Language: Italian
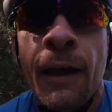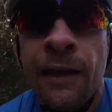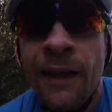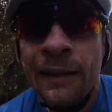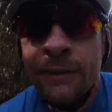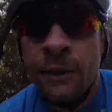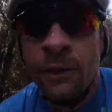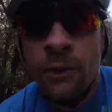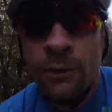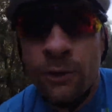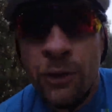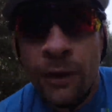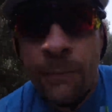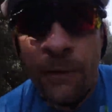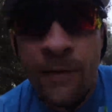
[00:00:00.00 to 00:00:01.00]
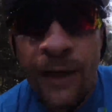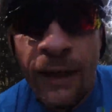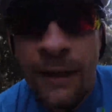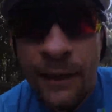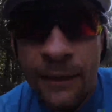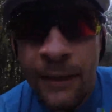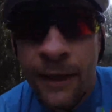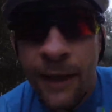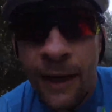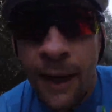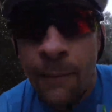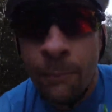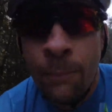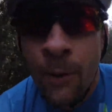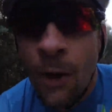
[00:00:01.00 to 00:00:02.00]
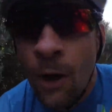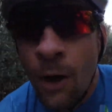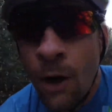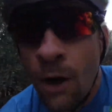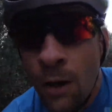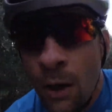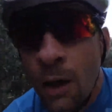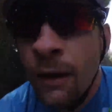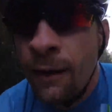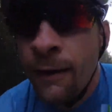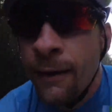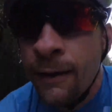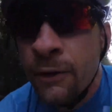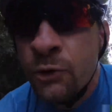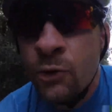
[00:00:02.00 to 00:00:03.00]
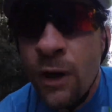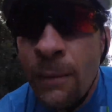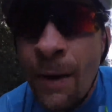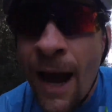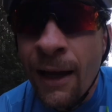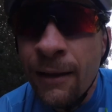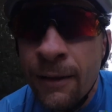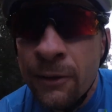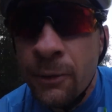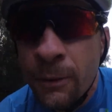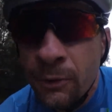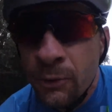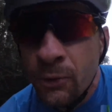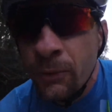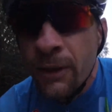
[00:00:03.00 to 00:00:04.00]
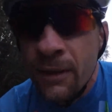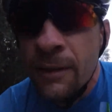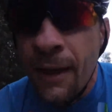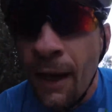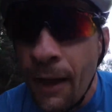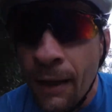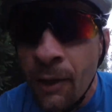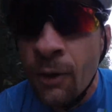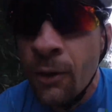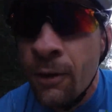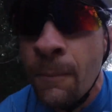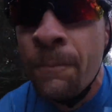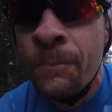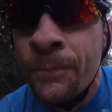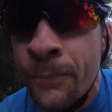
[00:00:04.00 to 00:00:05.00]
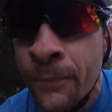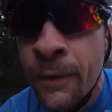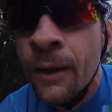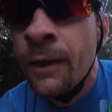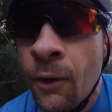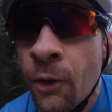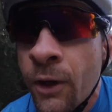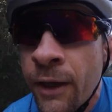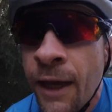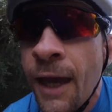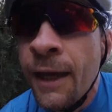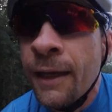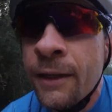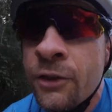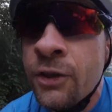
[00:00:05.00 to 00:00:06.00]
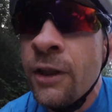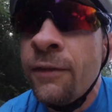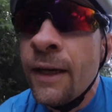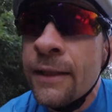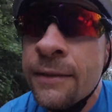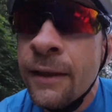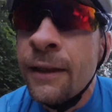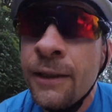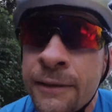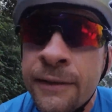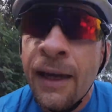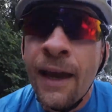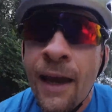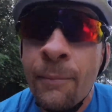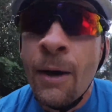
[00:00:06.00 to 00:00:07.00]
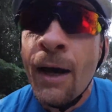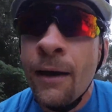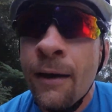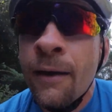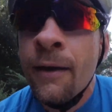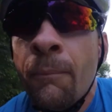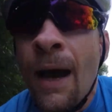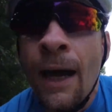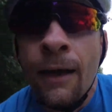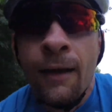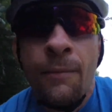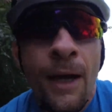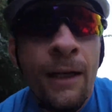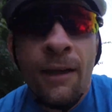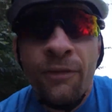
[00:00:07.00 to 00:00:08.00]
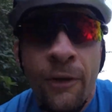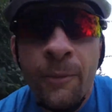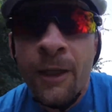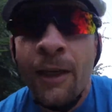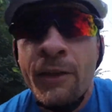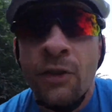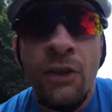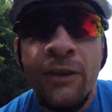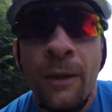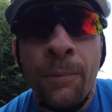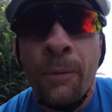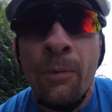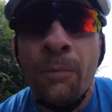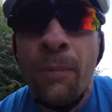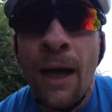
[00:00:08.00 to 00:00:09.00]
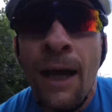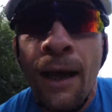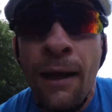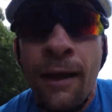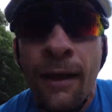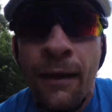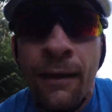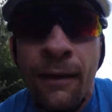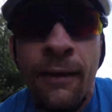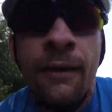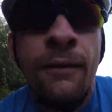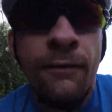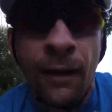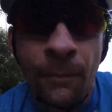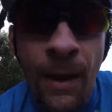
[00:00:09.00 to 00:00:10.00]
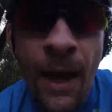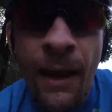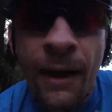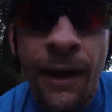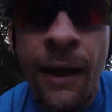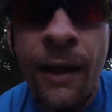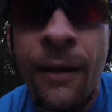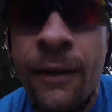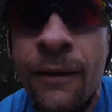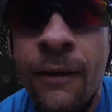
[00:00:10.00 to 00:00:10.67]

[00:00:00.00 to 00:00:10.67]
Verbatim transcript: l'altro contro che mi viene da dire è un po' eh, sulle maglie soprattutto quest'anno ok che ci deve essere il tema ma le maglie femminili sono sempre più belle va bene eh?